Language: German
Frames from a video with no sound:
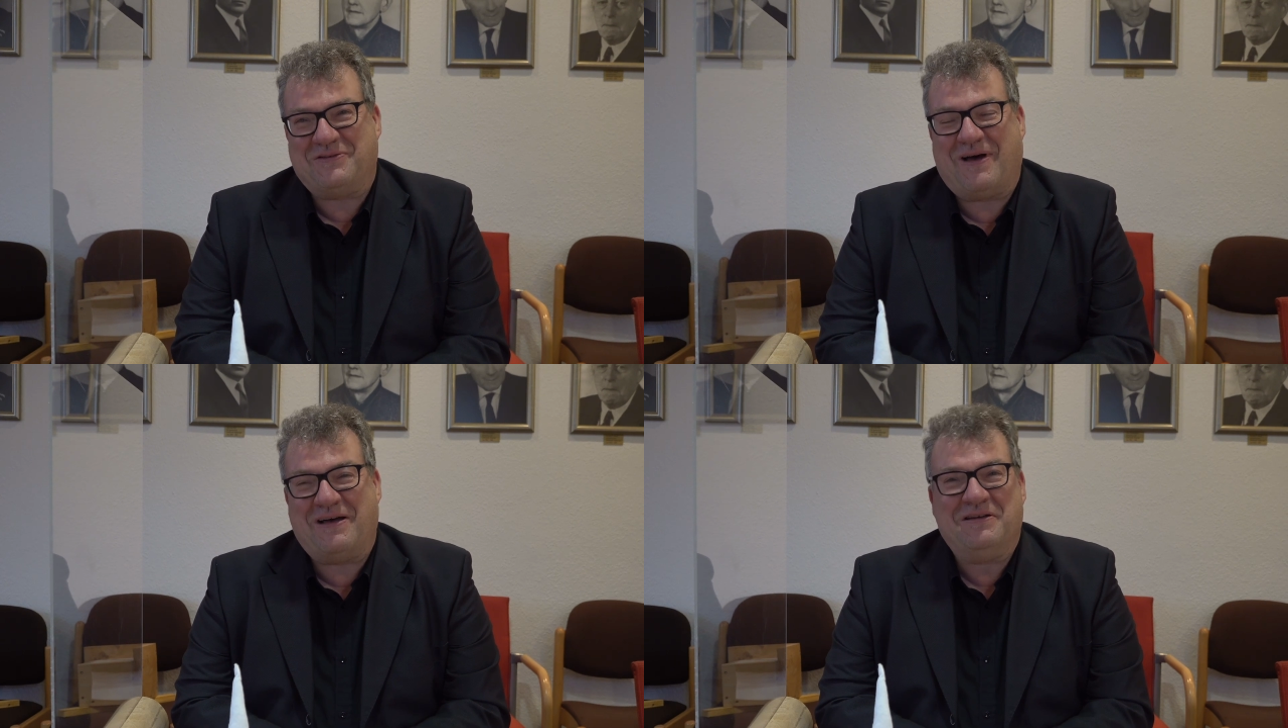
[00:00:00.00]

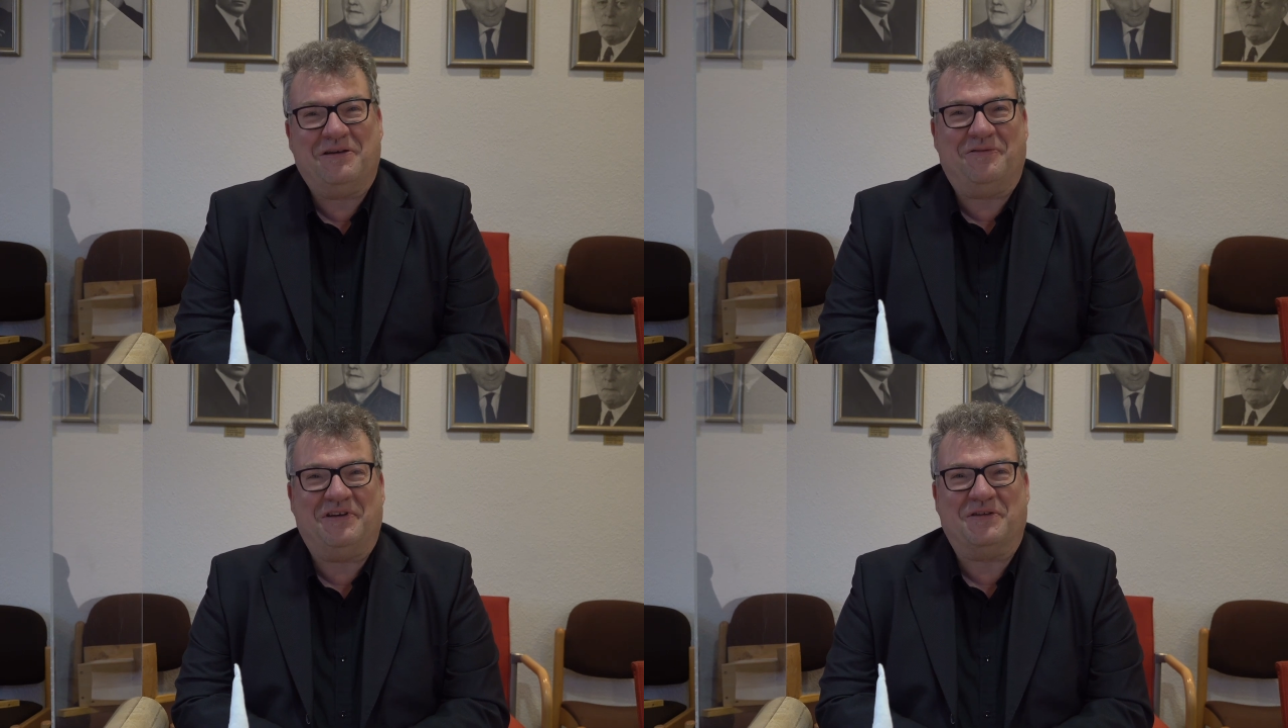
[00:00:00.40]
zwar
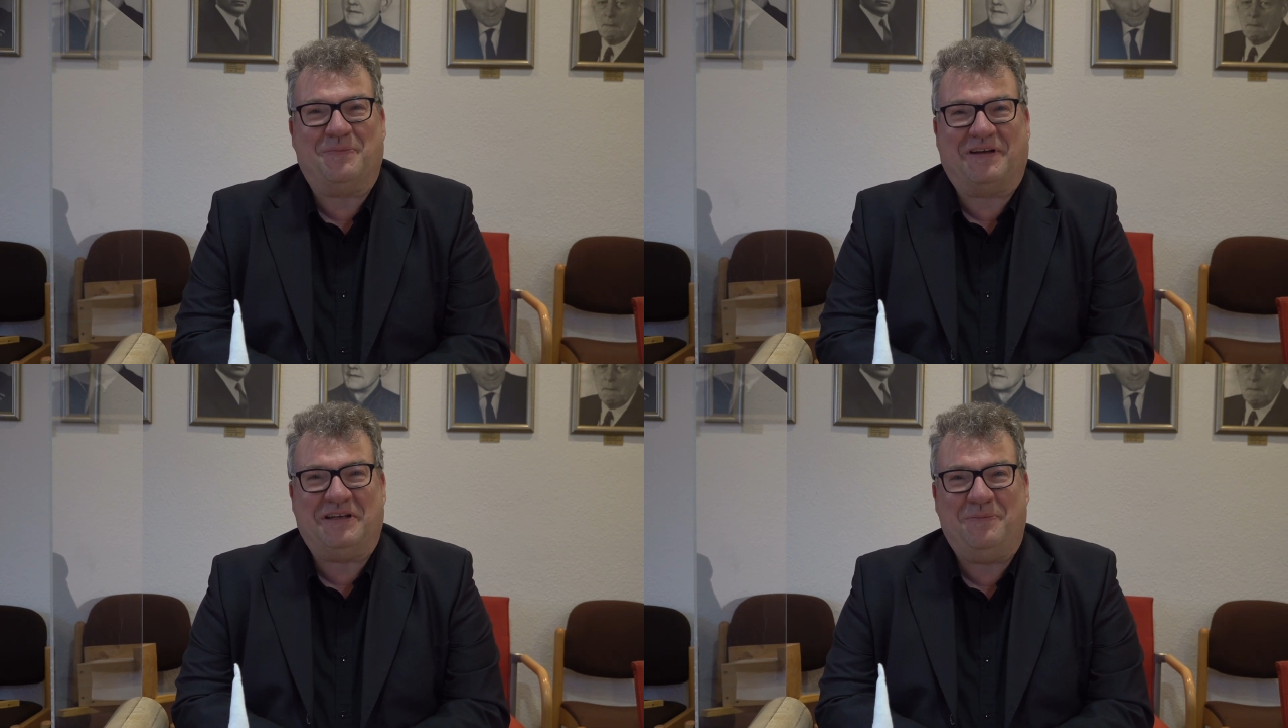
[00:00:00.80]
wird das
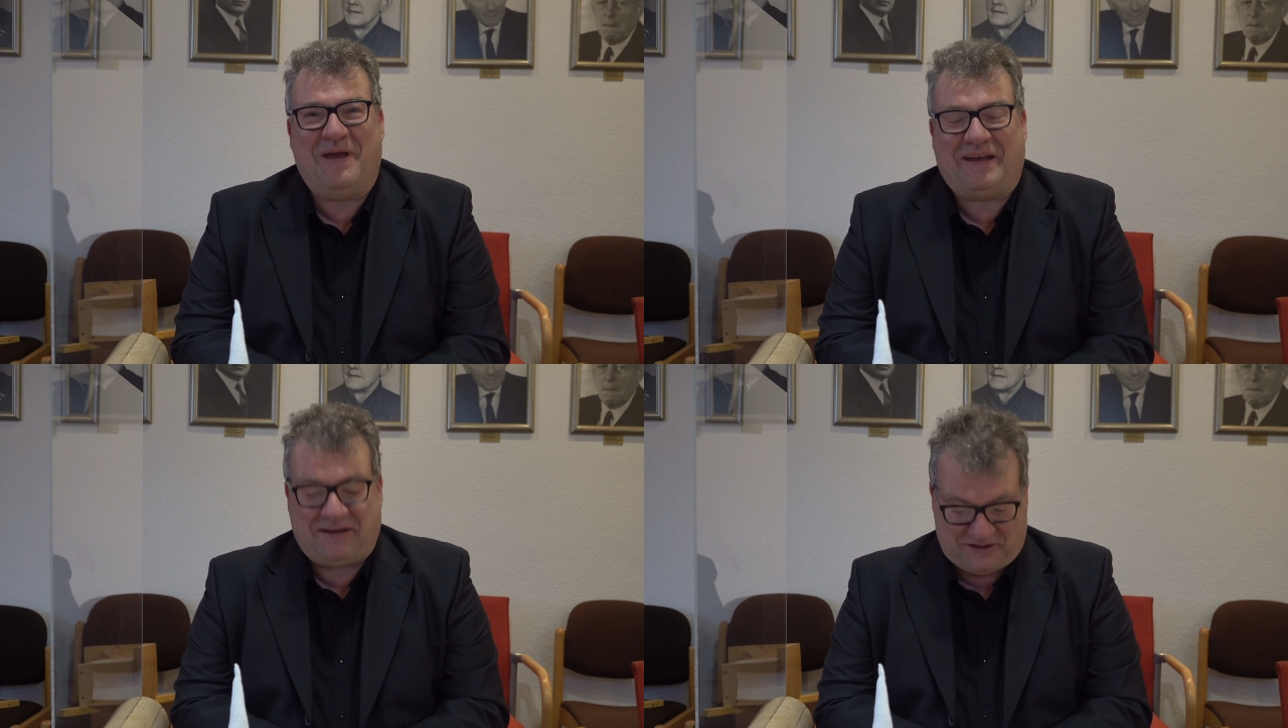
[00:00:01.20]
bei
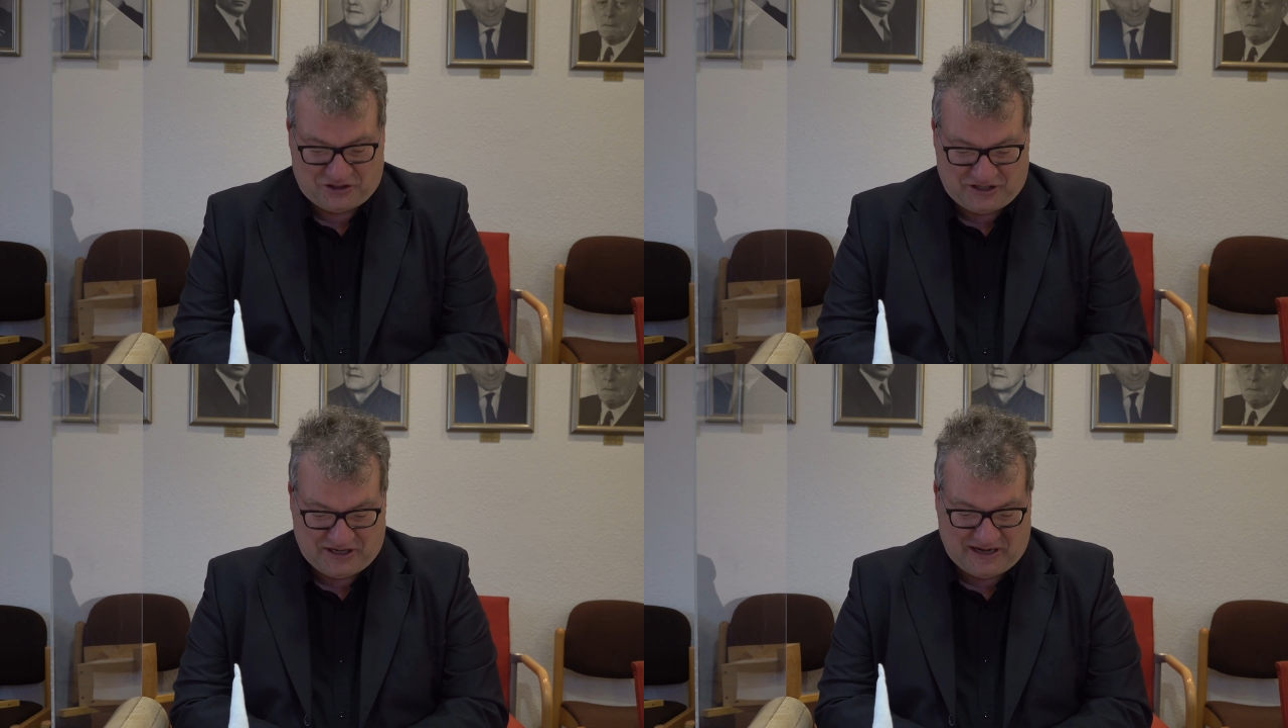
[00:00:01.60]
Kiebeck
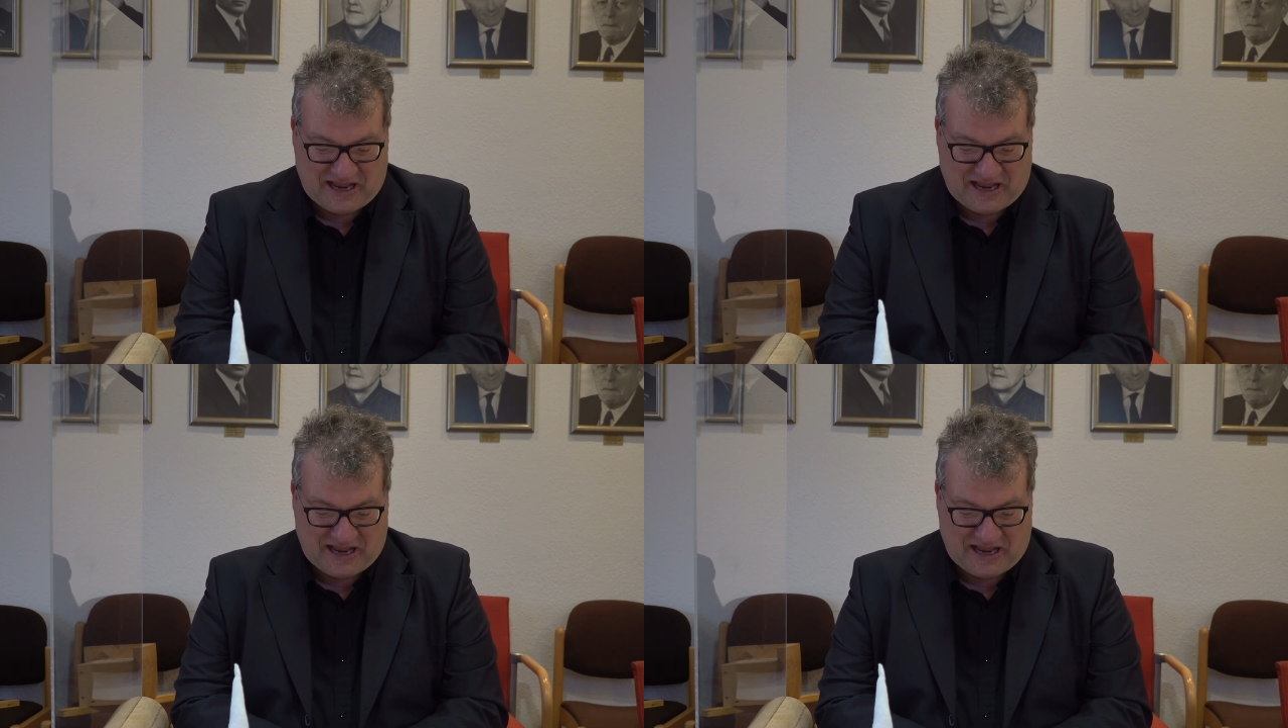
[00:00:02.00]
geschehen.